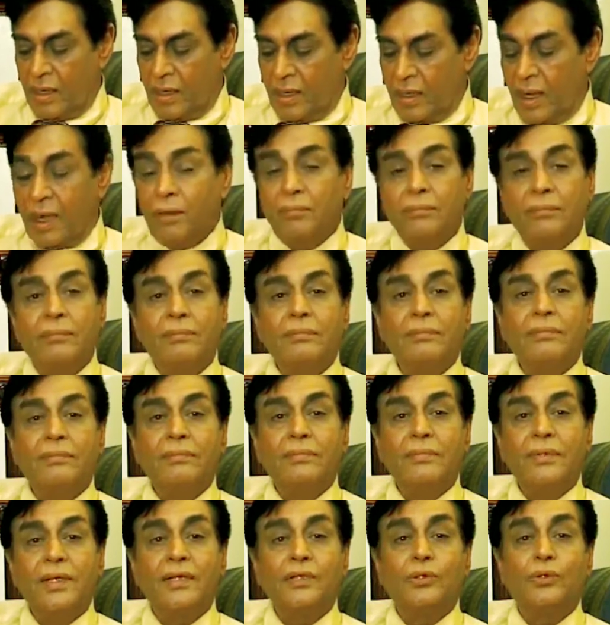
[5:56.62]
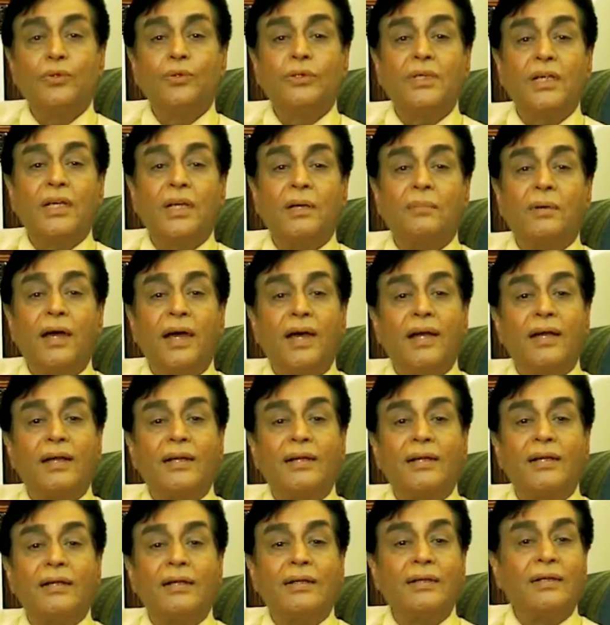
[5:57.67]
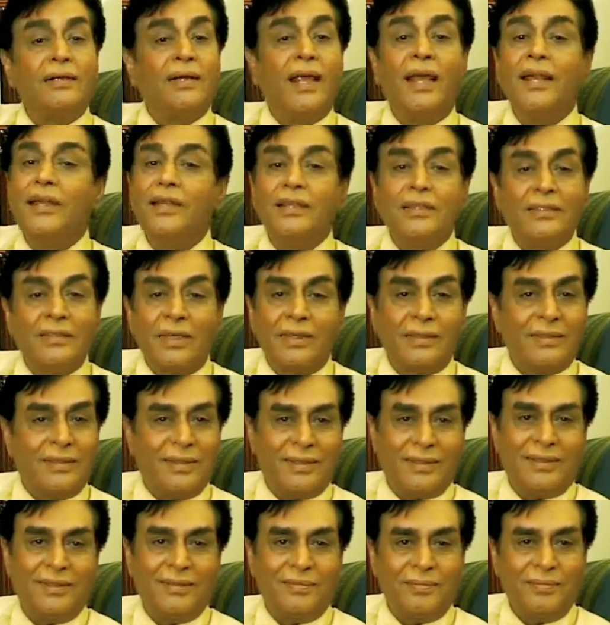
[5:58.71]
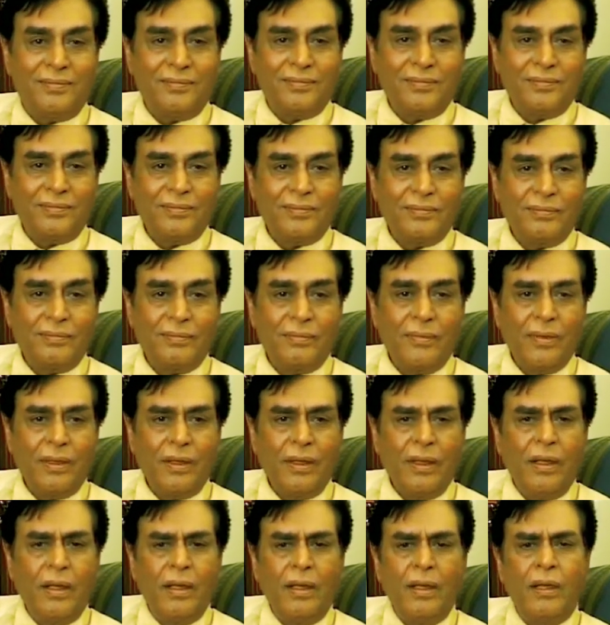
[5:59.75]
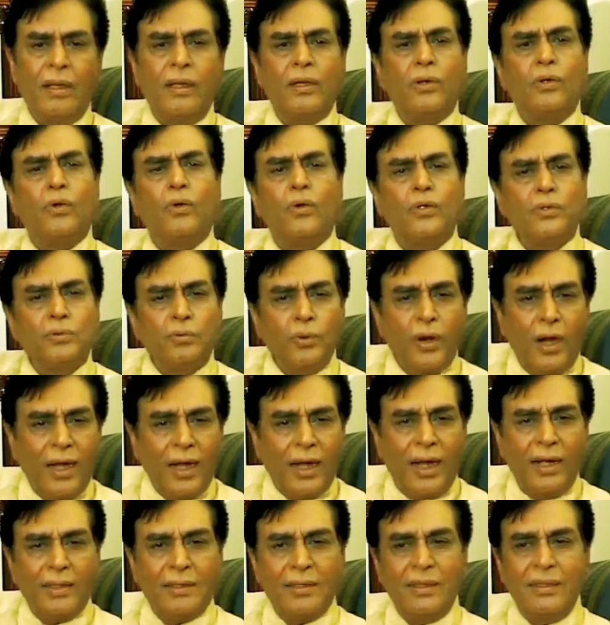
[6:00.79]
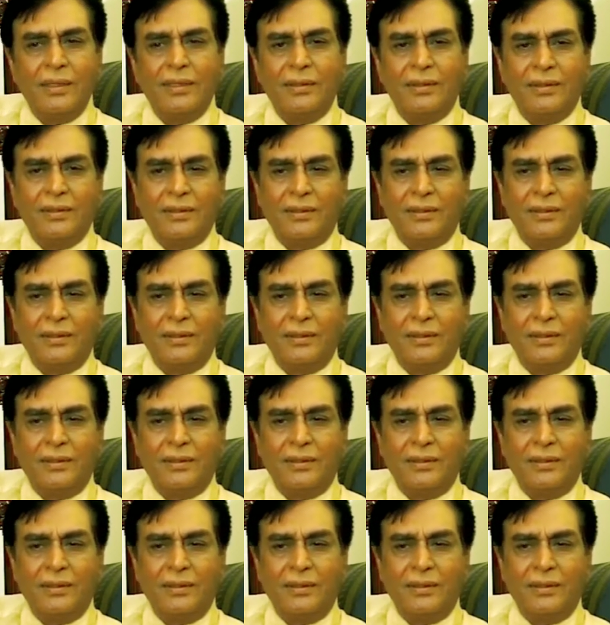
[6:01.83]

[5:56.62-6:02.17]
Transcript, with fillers: हम एक दूसरे के बगैर रह नहीं सकते थे रोज़ मुलाकातें